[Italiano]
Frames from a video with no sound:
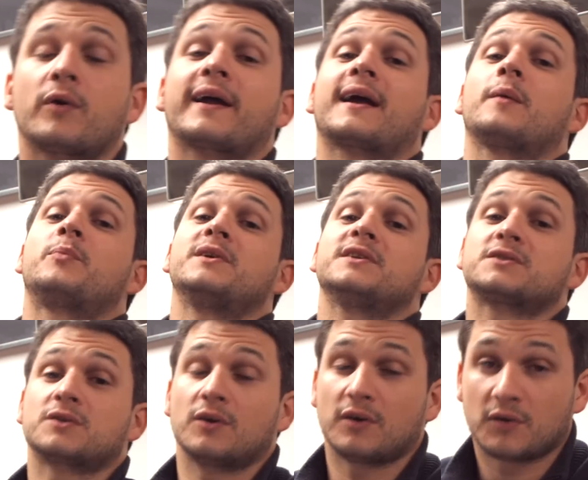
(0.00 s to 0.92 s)
Ora
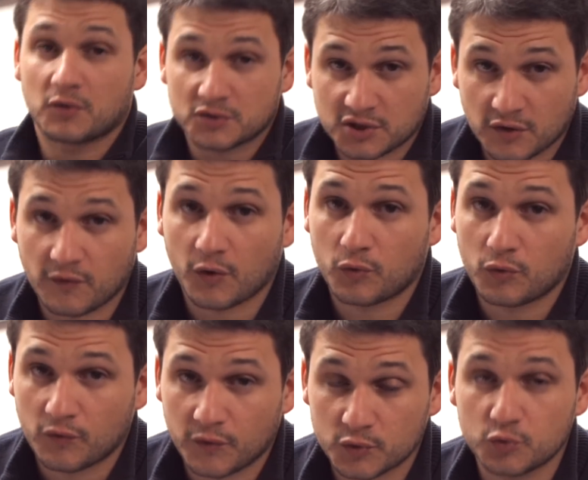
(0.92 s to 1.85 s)
capisco, osservò il Gufo,